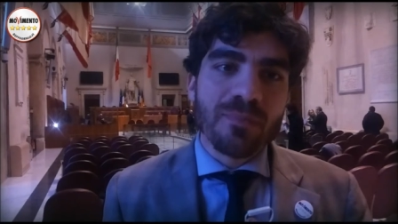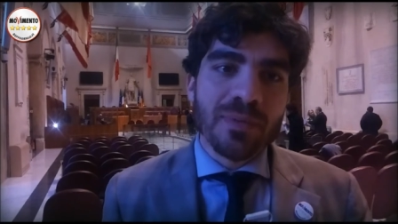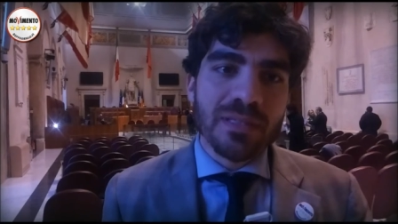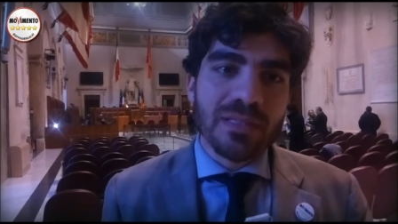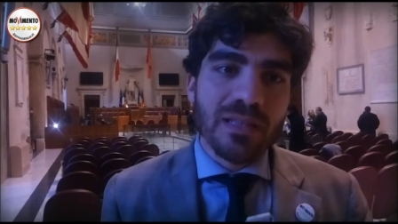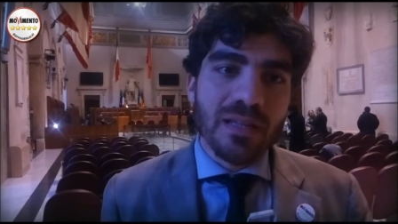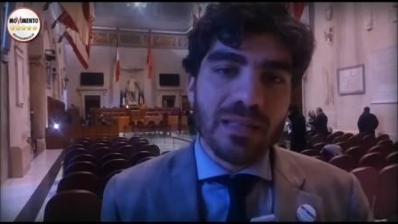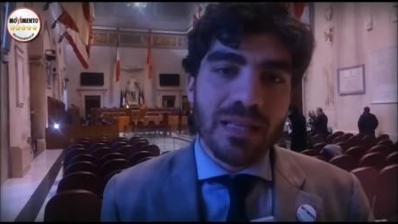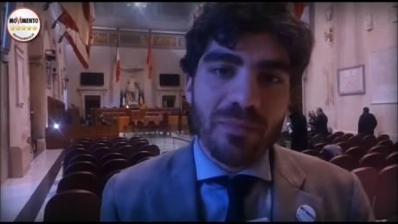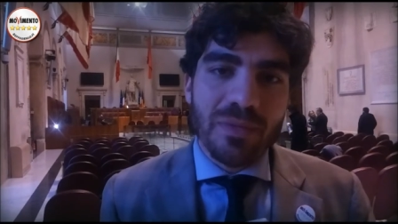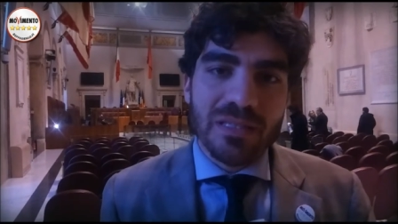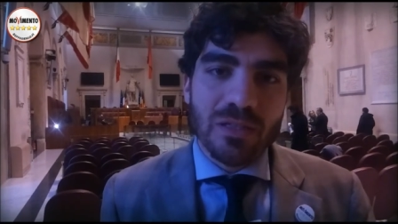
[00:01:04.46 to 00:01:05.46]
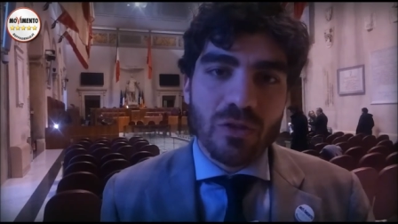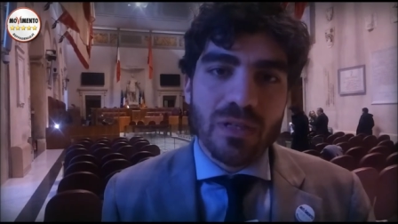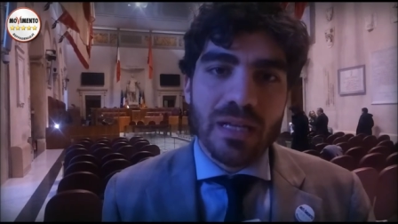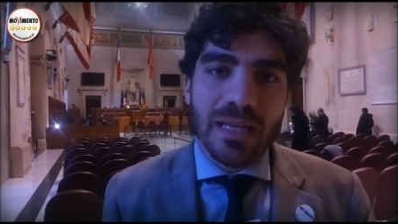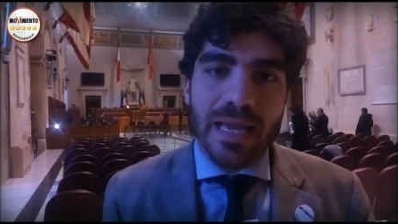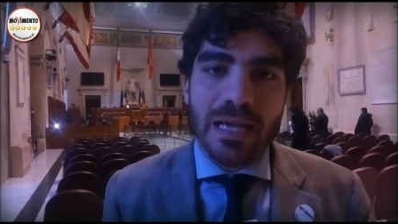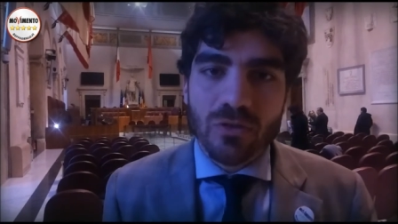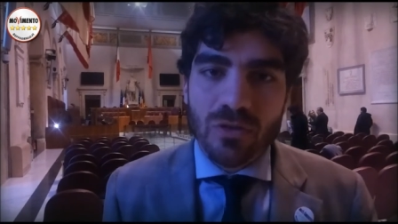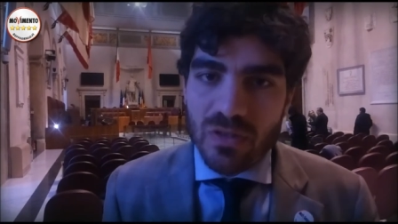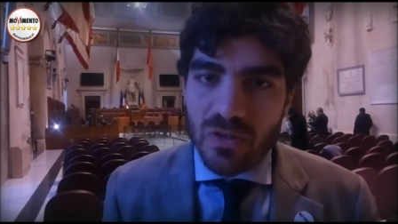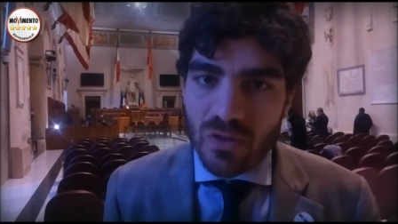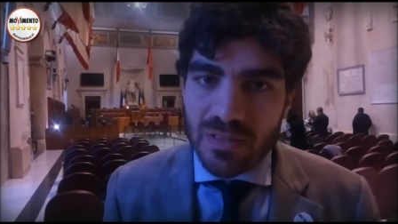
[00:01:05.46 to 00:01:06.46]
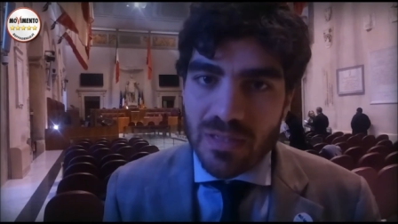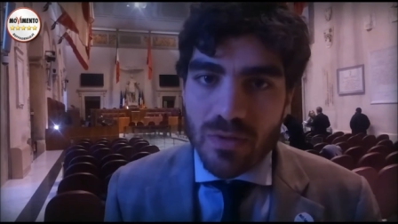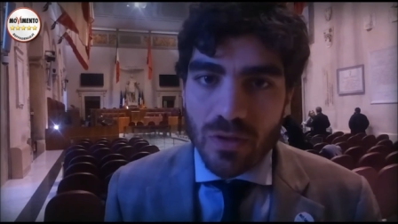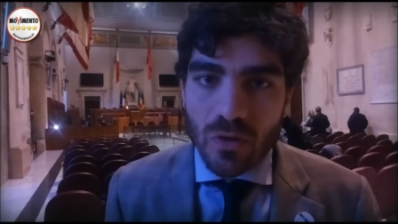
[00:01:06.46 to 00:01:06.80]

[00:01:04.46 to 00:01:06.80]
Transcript: il Presidente e amministratore delegato di risorse per